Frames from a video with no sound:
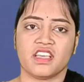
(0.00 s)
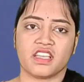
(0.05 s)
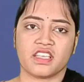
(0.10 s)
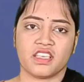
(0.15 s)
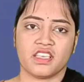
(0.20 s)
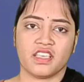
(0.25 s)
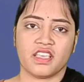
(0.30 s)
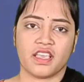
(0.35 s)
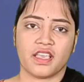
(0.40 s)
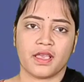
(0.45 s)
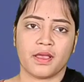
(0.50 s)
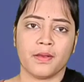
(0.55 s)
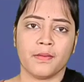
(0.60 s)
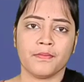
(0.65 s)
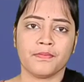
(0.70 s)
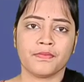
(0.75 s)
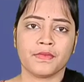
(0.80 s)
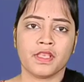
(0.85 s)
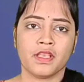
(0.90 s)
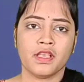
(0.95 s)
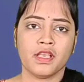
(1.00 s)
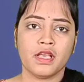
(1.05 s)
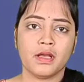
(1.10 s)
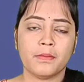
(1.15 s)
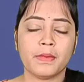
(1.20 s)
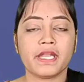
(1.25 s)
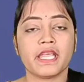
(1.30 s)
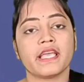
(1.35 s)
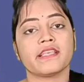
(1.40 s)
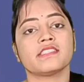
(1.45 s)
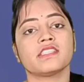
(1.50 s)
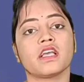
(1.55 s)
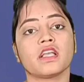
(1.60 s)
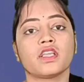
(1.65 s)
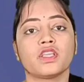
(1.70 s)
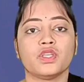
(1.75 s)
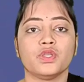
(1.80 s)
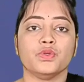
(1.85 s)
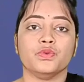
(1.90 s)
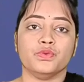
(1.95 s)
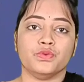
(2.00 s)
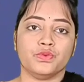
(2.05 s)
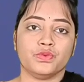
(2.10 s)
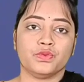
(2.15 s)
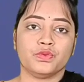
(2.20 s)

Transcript: ईयर की है बट ऐसा क्यों